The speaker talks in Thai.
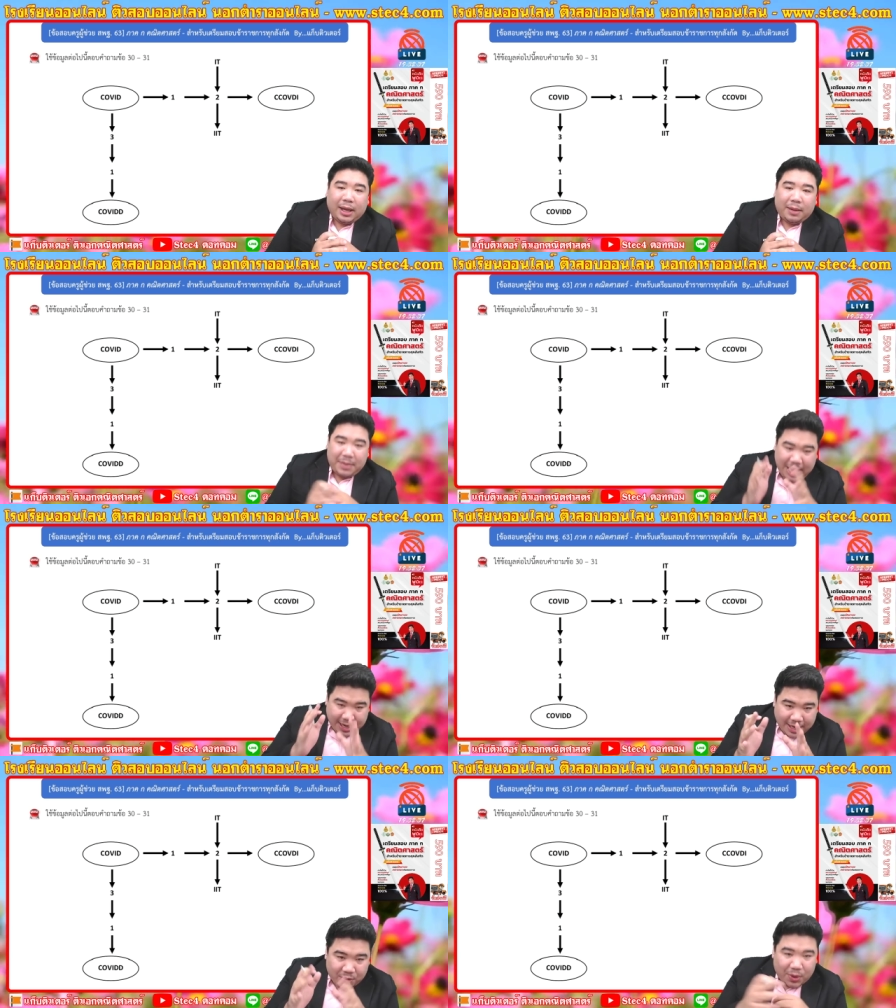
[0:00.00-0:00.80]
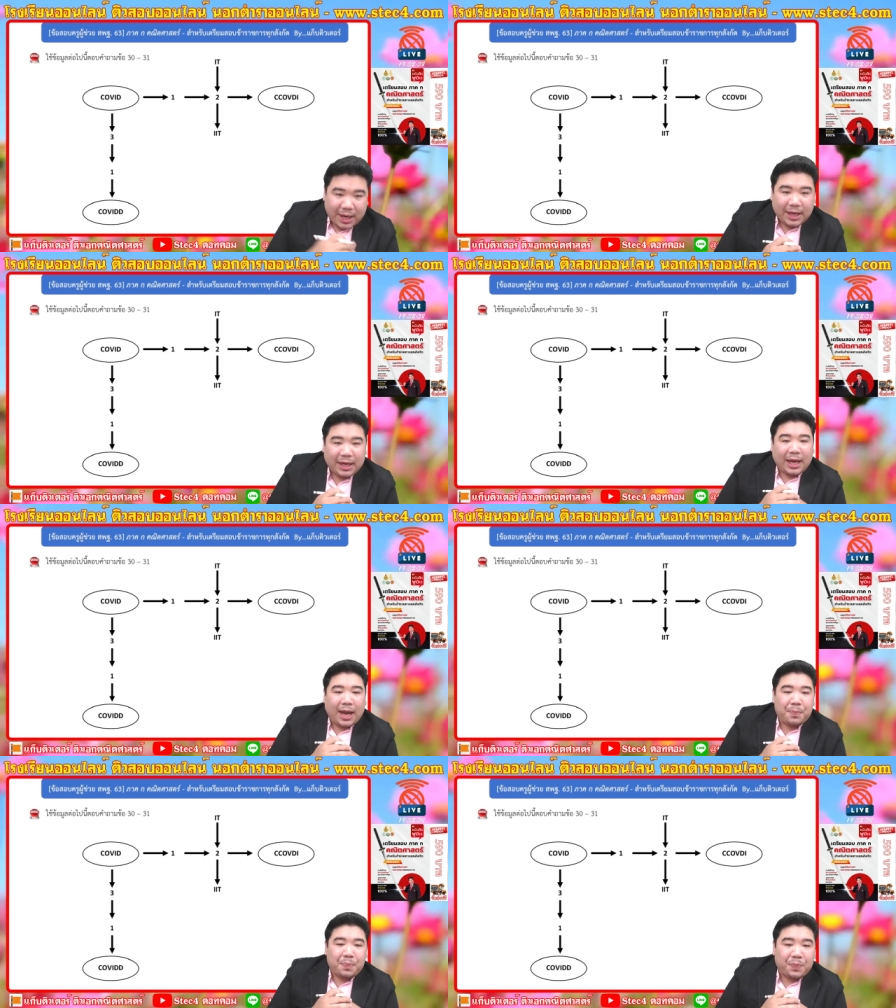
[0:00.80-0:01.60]
มีอันนี้ด้วยนะค
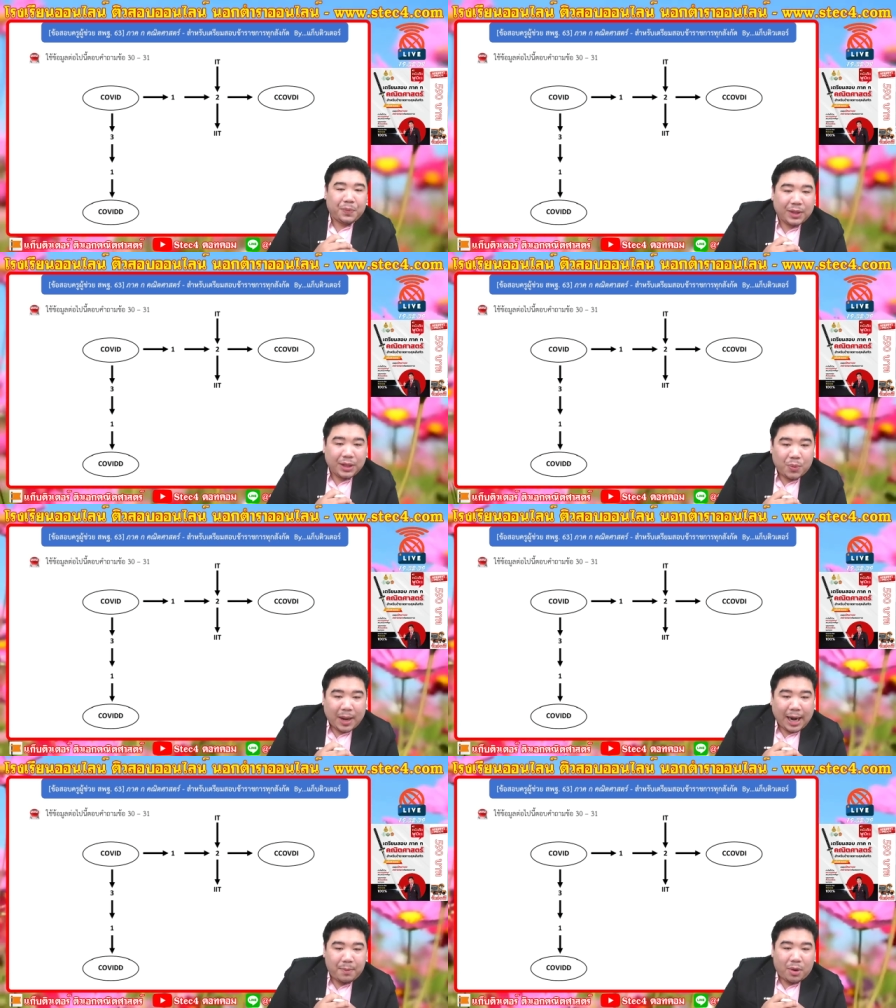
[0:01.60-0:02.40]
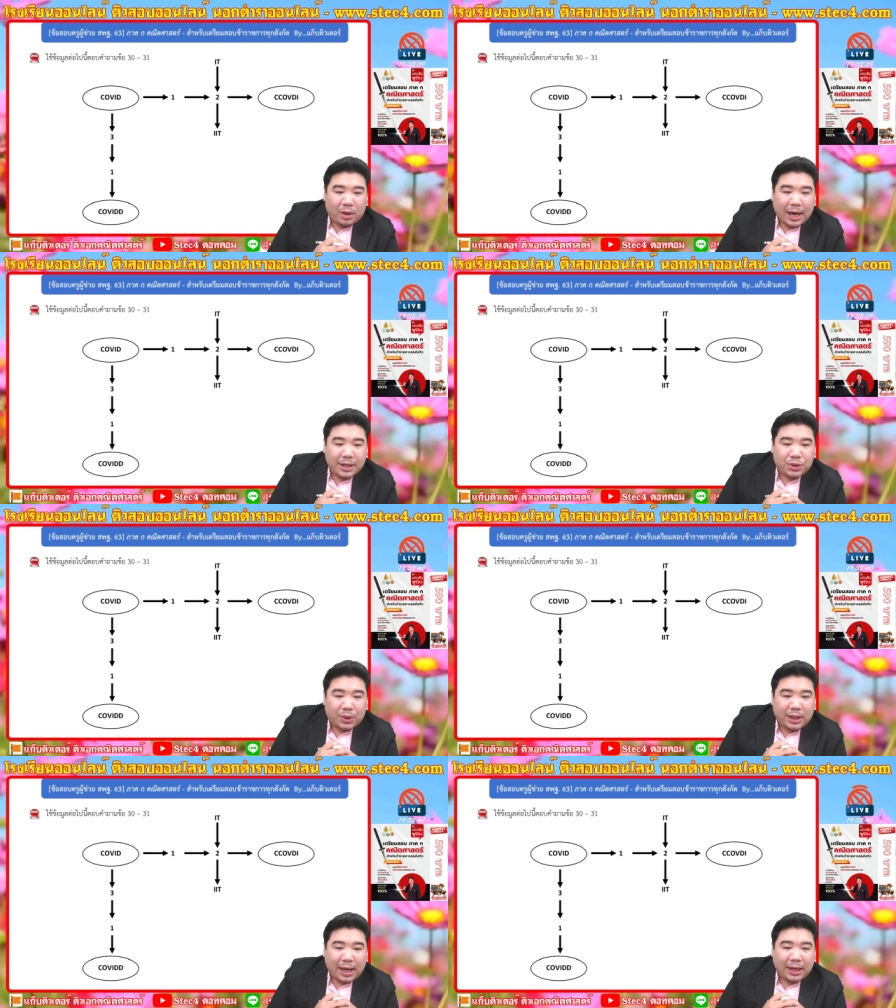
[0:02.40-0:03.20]
รับยุพรัตบอกไล้ช
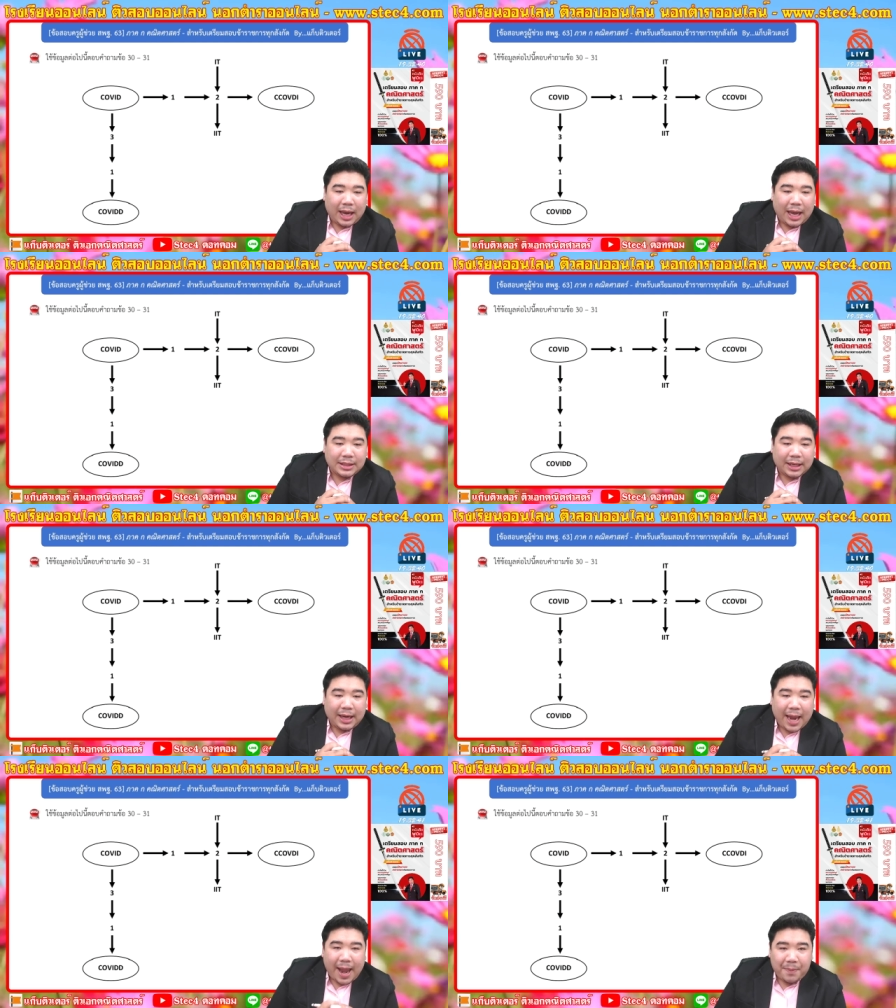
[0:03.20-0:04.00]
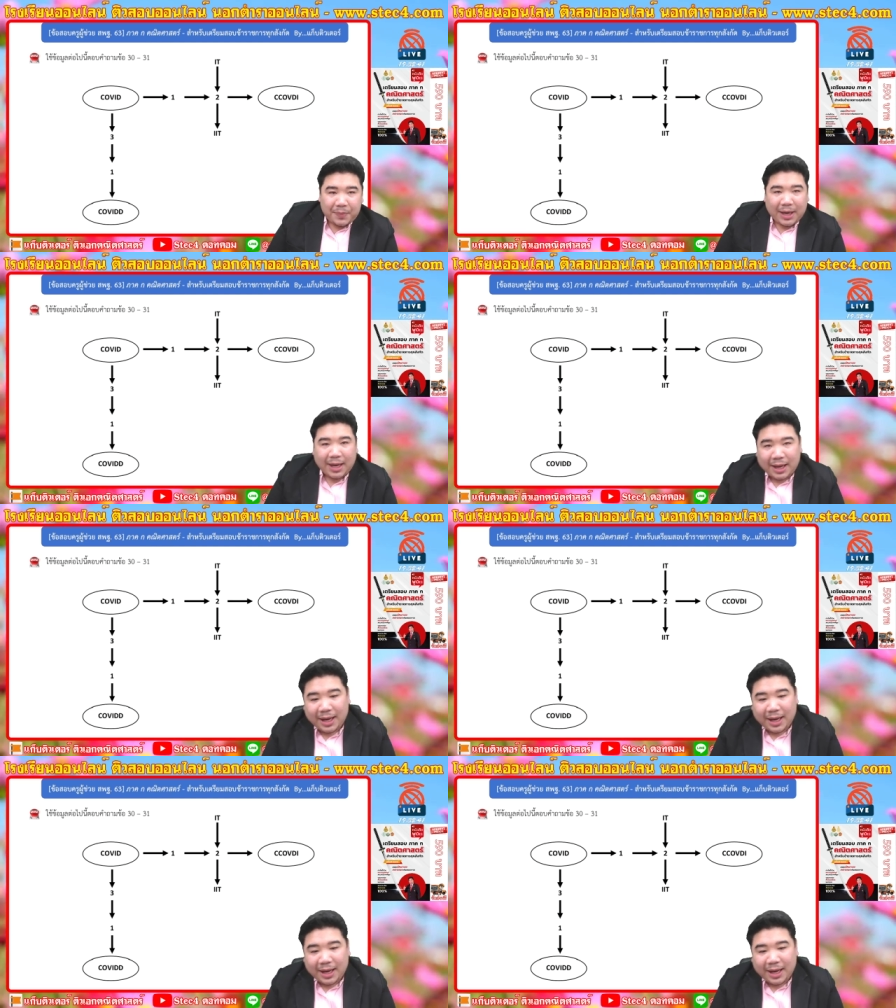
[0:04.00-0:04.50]
นกันค่ะอาจารย์แก๊ปนะ